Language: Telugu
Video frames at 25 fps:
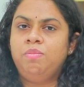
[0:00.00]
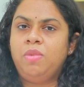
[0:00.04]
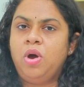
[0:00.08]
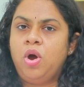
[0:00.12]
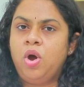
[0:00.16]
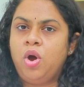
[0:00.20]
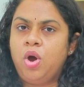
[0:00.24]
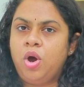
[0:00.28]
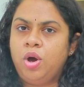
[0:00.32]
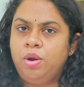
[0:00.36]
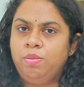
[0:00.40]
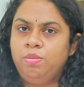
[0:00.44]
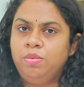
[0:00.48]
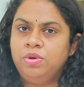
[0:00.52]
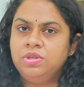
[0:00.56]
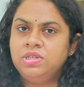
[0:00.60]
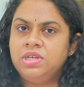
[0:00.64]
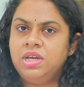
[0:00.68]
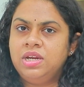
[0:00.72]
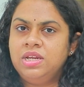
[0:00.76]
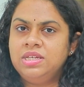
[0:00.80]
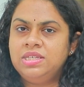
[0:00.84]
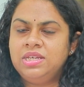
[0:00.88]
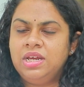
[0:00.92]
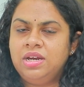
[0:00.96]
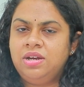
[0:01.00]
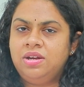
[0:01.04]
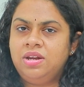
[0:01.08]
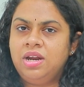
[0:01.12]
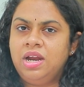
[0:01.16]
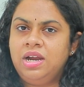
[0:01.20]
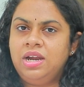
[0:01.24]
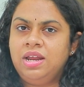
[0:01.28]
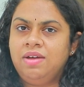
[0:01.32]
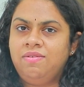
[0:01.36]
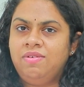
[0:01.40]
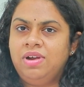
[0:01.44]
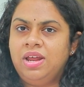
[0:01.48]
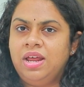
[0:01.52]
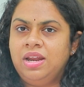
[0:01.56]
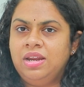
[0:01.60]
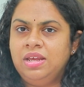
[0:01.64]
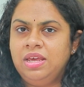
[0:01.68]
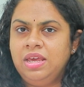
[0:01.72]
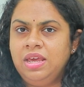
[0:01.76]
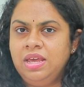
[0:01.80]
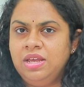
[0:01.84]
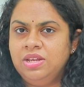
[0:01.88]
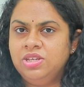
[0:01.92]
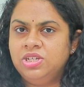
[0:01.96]
ఆ హార్మోన్స్ అనేవి సెటరేట్
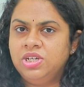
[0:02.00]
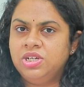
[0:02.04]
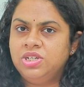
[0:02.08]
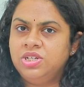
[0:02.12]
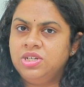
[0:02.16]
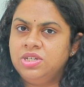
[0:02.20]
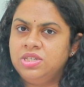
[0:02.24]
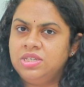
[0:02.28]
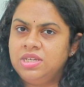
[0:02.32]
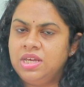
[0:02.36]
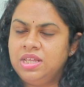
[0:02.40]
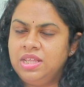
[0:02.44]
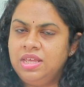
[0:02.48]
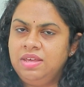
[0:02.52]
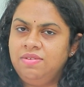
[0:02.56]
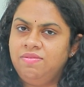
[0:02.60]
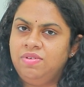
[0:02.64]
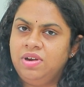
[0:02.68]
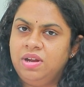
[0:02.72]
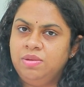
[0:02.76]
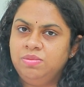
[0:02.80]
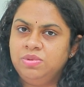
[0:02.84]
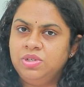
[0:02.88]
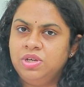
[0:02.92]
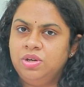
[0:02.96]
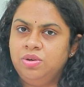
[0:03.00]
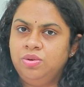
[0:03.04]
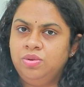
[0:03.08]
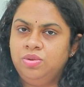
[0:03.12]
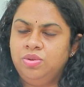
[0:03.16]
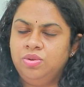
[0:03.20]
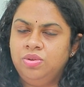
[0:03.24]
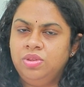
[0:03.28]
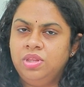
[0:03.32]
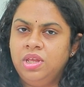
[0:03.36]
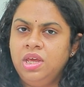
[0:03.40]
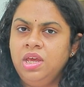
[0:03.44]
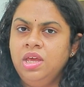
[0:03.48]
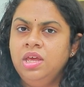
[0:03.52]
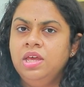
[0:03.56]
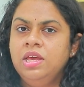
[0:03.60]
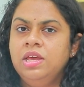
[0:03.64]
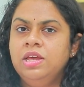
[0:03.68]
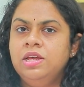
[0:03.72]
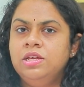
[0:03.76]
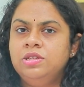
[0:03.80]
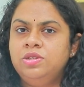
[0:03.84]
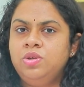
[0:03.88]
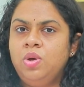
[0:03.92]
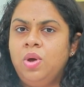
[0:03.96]
అవ్వడానికి ఇంజెక్షన్స్ అది ఇవ్వడం జరుగుతుంది
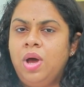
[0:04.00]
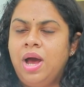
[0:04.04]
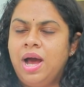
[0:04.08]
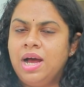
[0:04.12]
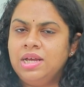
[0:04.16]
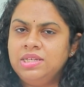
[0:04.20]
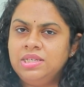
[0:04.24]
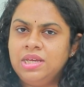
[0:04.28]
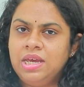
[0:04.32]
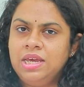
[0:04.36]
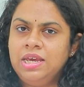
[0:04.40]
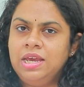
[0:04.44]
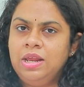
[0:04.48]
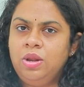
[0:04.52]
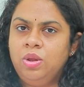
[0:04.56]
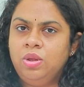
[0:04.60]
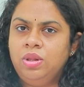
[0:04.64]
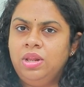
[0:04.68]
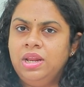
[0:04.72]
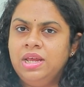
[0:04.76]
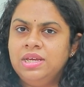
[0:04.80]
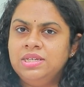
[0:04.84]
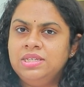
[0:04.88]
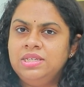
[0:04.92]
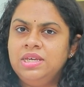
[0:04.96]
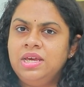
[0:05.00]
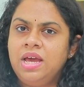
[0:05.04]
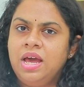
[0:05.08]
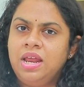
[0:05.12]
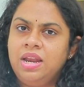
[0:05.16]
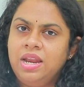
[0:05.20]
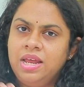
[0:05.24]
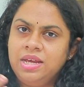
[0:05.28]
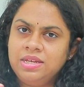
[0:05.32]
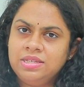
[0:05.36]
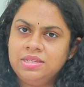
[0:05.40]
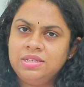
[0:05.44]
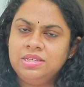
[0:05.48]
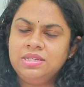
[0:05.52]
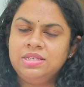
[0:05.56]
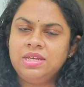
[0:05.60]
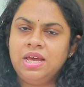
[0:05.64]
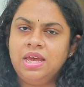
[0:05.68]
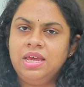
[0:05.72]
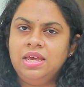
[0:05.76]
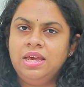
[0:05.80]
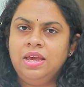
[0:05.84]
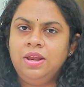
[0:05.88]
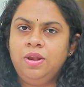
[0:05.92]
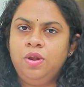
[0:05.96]
సో ఆ సైకిల్ వదిలేసి ఆ నెక్స్ట్
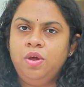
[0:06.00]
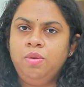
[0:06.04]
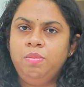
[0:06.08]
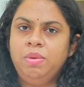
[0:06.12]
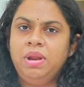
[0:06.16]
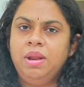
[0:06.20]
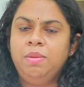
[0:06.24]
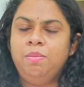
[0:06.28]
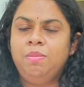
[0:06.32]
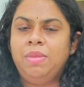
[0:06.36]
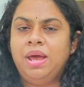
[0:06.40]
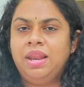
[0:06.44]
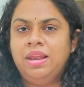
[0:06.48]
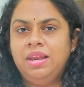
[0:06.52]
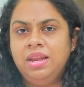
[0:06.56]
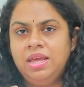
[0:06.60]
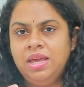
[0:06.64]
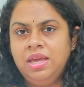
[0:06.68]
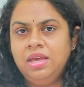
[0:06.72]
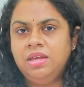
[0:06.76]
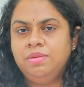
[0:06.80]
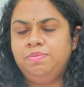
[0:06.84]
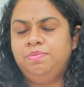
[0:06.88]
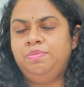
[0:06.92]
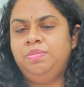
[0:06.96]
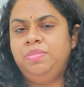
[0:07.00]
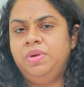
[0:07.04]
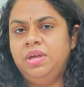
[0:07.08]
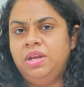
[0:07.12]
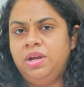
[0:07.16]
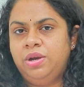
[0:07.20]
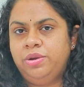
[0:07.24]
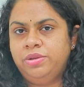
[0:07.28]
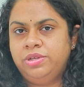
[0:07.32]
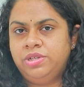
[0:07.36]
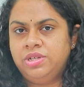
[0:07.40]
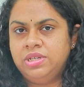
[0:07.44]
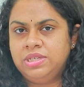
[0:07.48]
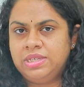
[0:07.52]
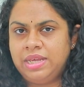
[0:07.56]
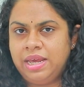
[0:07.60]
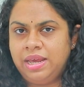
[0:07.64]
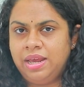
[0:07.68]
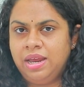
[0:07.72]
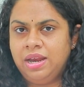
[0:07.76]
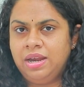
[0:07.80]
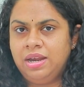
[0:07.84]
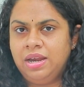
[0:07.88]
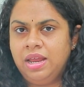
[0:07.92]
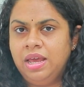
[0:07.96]
సైకిల్లో మనం మళ్ళీ పీరియడ్ వచ్చిన
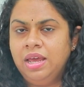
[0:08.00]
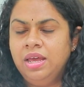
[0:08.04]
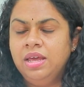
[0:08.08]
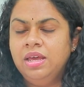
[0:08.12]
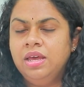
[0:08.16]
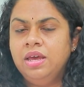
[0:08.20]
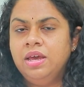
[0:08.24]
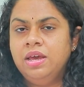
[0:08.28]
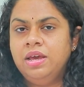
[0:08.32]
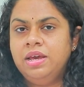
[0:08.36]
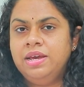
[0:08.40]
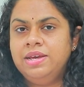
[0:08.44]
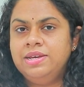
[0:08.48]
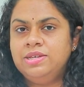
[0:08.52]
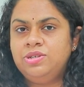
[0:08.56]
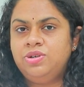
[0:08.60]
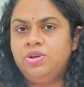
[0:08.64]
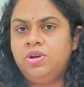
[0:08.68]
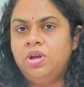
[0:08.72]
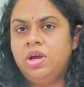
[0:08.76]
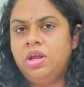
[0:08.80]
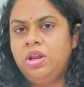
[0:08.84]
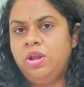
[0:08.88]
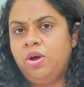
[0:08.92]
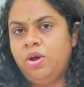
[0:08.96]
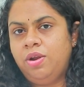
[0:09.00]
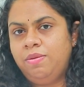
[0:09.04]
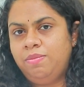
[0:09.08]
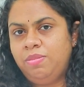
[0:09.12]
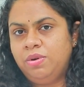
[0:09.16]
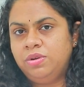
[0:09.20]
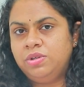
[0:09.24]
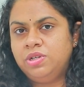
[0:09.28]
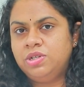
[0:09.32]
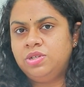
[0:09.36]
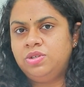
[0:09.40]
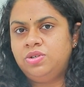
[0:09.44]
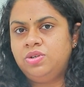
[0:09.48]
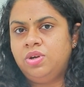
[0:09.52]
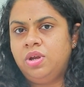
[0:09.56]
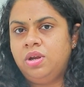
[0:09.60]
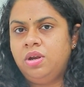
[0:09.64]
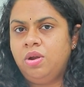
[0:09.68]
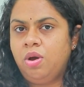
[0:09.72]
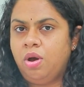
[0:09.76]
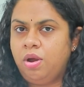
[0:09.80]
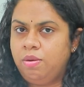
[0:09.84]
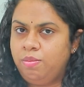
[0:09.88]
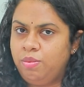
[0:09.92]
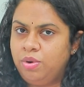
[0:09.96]
సెకండ్ డే ఈస్ట్రోడల్ ఆన్ ప్రొజెస్ట్రాన్
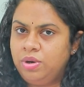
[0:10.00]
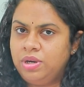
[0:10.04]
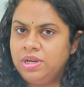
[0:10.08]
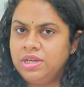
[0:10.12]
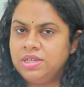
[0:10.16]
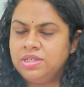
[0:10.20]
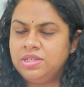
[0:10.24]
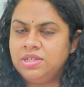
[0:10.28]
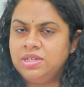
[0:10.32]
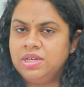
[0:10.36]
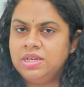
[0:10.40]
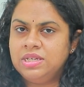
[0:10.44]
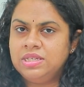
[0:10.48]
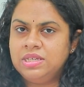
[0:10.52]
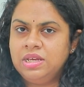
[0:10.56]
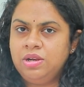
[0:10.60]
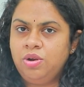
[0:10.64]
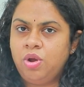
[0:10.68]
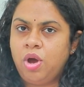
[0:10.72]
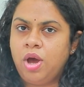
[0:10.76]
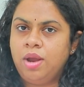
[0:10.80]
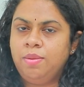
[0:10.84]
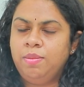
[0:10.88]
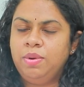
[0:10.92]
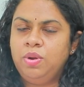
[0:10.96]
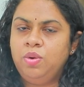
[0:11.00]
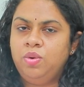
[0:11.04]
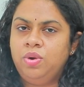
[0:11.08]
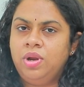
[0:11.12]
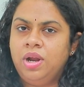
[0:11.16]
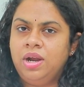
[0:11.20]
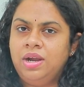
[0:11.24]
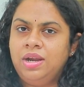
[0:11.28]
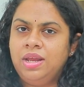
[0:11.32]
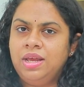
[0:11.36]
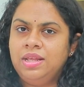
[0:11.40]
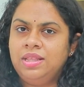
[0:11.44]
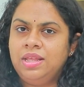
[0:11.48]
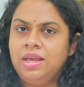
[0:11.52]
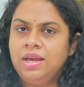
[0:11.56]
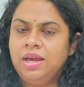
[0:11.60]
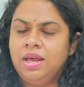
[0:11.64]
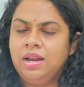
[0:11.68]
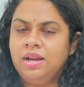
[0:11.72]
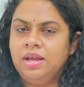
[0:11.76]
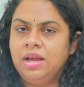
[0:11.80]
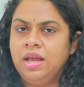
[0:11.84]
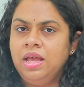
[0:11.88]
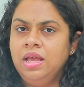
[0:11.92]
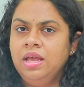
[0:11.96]
హార్మోన్ టెస్ట్ చేసి నార్మల్ ఉన్నట్టయితే
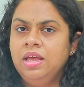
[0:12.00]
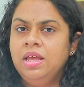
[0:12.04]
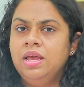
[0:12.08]
కనుక